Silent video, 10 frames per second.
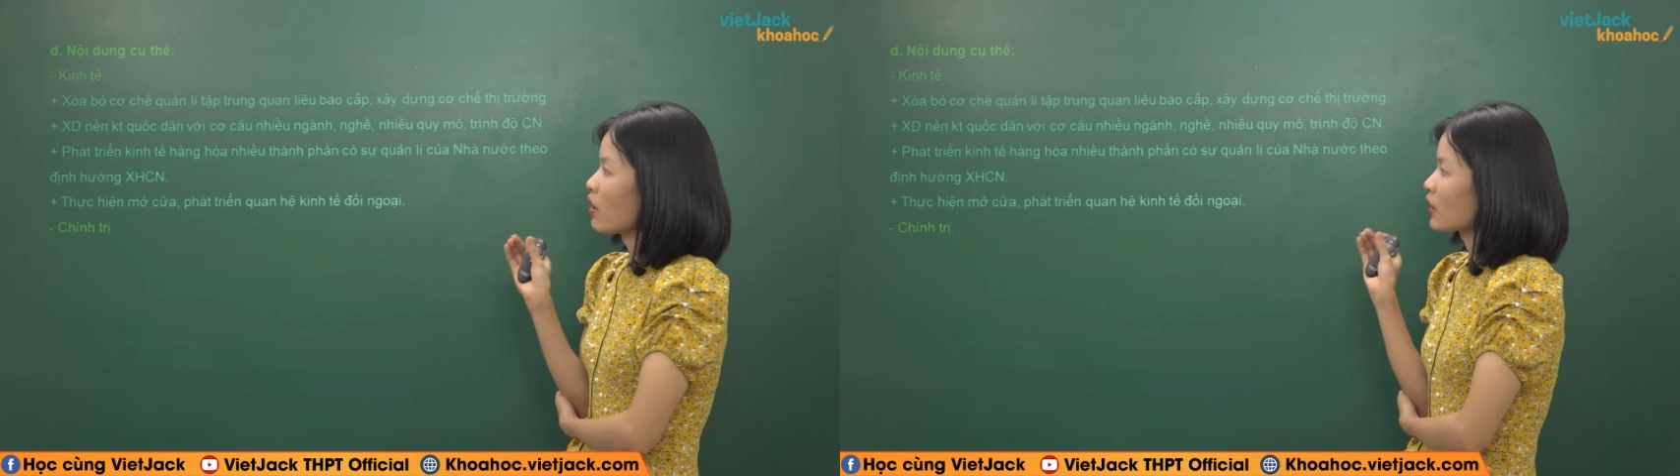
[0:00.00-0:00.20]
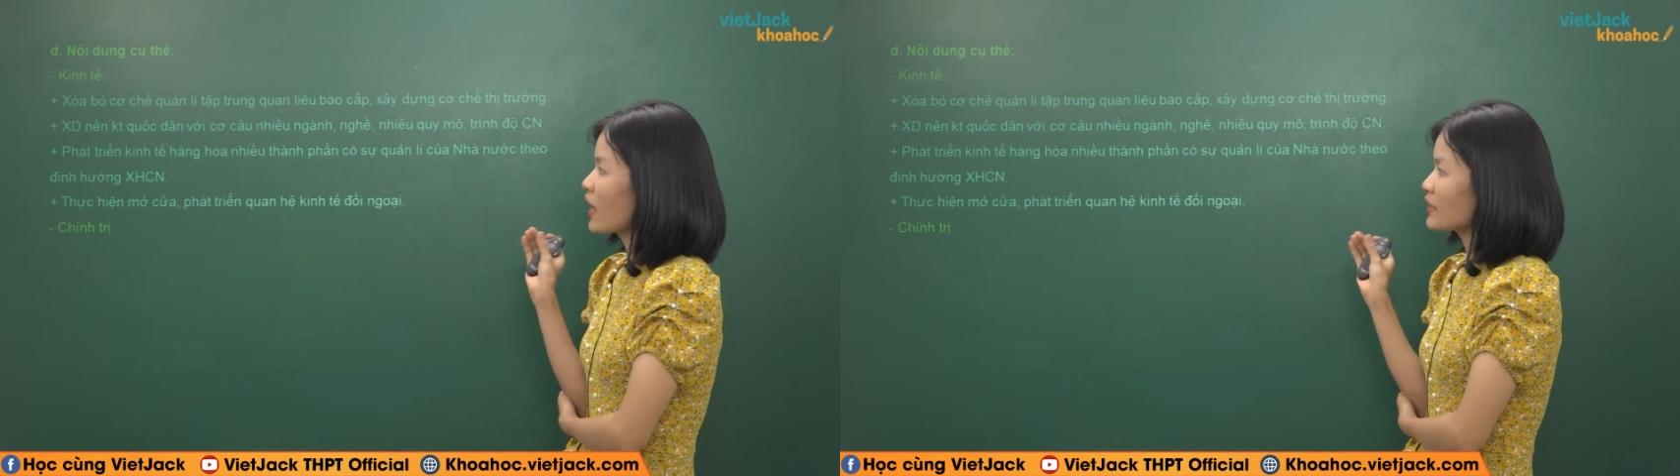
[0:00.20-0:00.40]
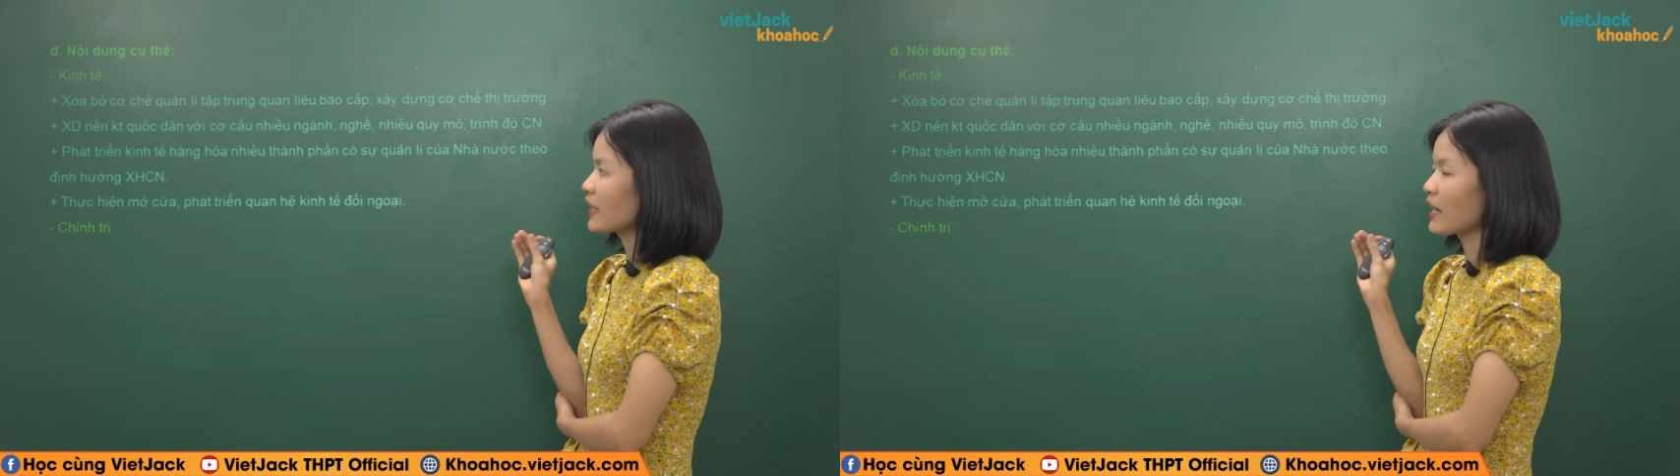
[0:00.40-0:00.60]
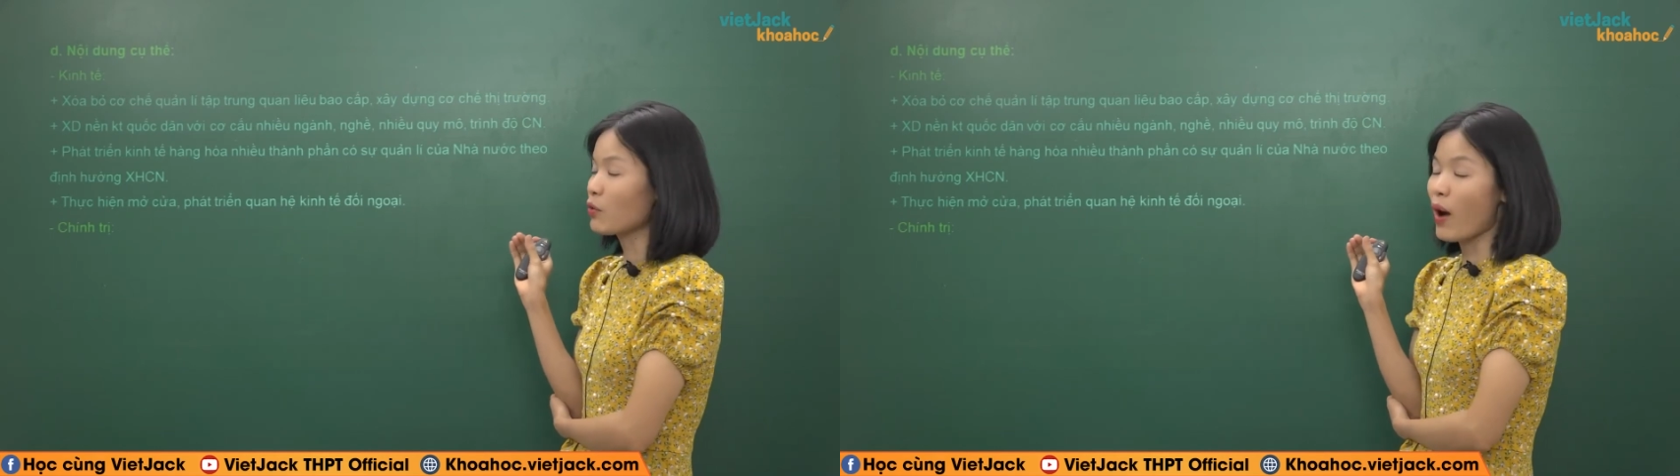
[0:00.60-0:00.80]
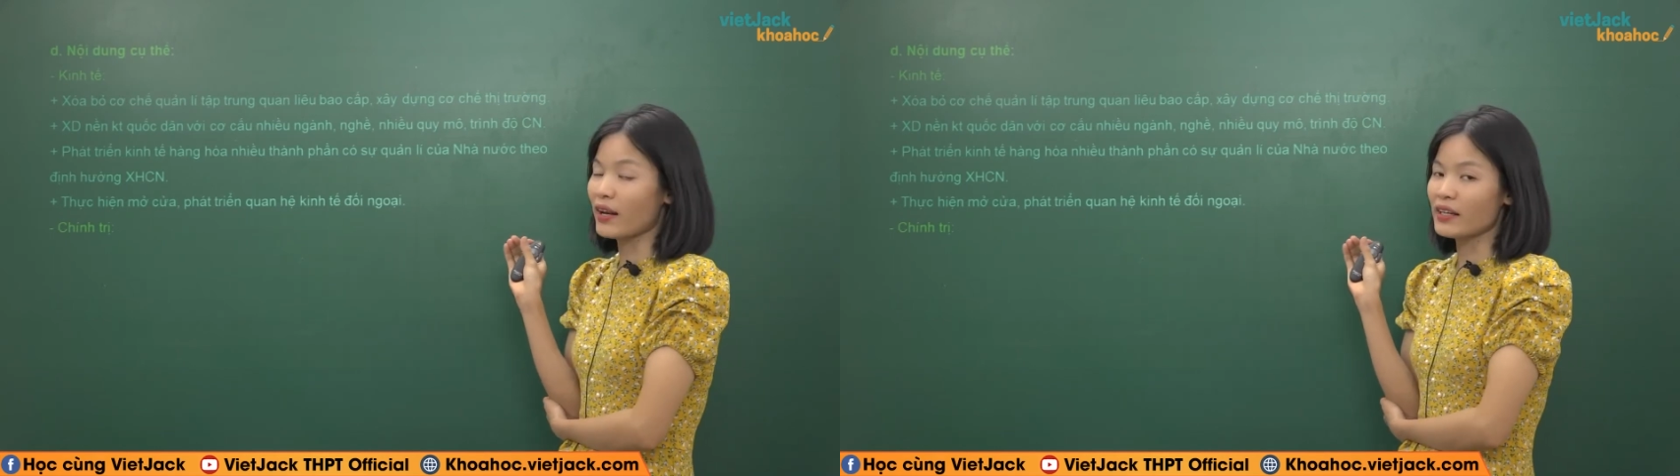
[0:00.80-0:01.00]
cơ
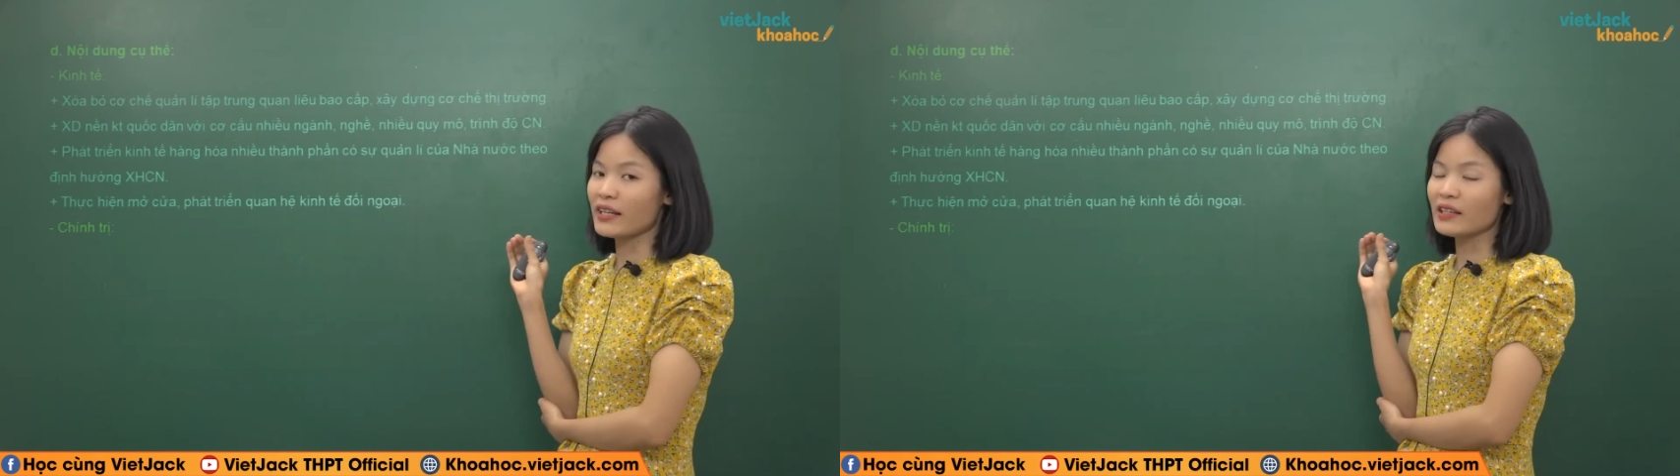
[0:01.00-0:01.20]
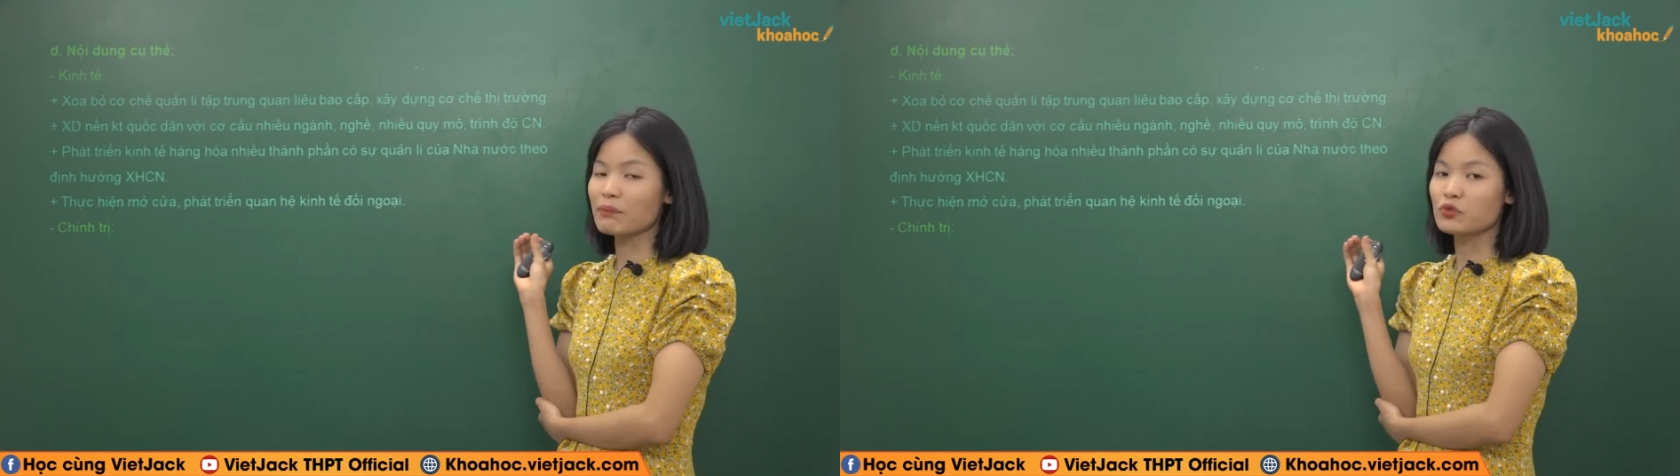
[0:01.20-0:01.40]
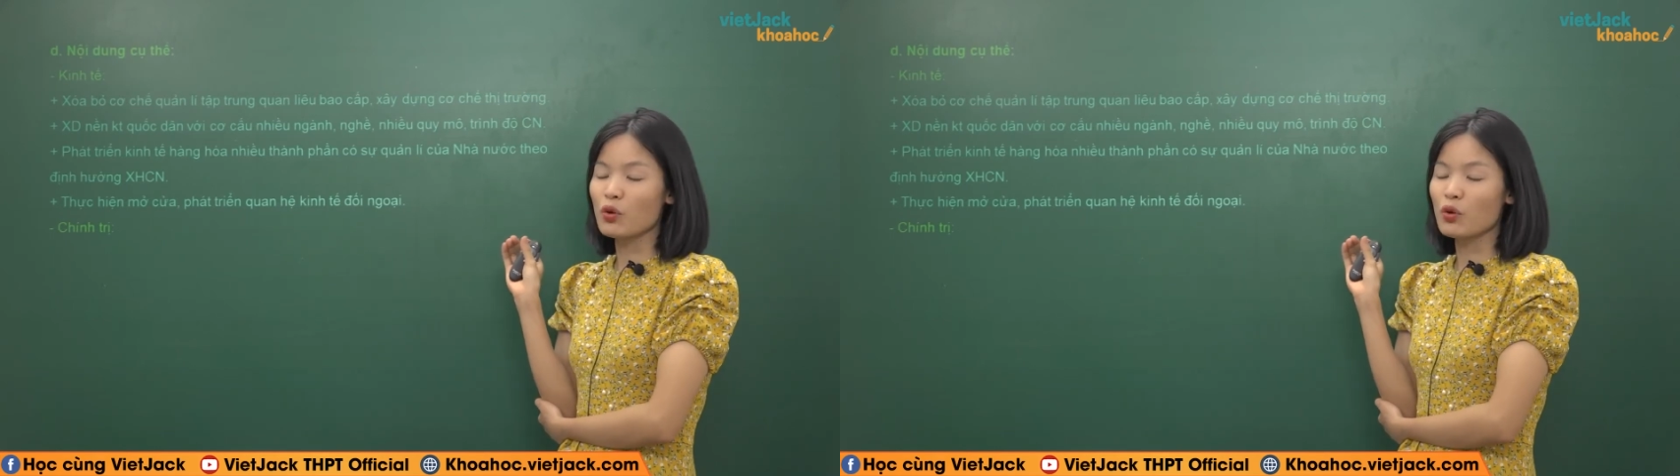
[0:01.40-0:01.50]
chế quản lý tập